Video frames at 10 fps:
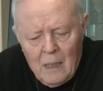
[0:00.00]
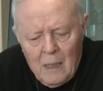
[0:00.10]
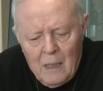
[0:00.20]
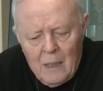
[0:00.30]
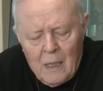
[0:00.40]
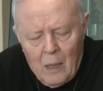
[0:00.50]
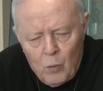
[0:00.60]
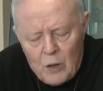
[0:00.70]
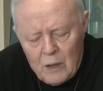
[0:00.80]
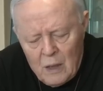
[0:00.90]
eh, nella
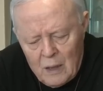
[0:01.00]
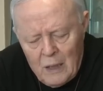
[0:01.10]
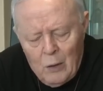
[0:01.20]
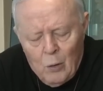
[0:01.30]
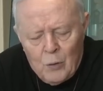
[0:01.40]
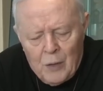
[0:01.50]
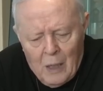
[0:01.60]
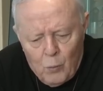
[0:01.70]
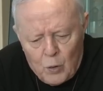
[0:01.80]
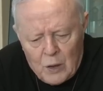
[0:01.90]
luce di Dio,
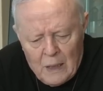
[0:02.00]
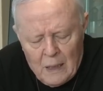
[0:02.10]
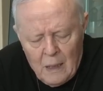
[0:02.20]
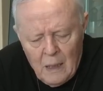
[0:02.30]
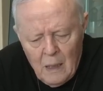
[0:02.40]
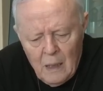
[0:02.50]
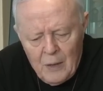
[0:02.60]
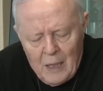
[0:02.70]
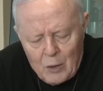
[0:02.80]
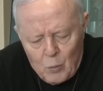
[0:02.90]
nella luce
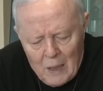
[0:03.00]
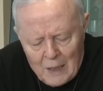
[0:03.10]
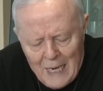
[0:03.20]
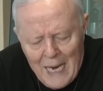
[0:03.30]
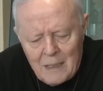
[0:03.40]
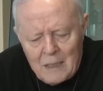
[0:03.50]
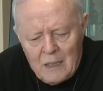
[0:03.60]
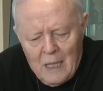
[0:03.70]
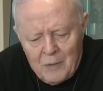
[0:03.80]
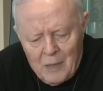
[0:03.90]
della sua
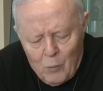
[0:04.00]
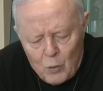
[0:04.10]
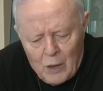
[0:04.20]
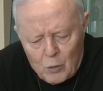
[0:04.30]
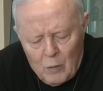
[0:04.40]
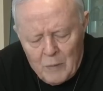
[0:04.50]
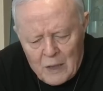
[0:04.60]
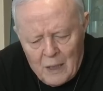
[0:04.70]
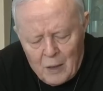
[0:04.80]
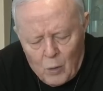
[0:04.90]
grazia, nella luce della sua
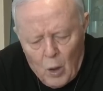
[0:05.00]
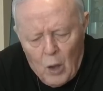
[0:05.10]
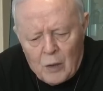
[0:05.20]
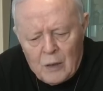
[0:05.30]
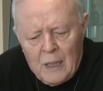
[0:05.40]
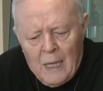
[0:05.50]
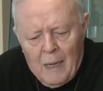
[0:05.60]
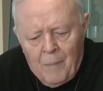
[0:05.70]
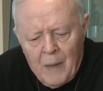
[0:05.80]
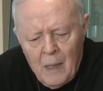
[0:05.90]
misericordia,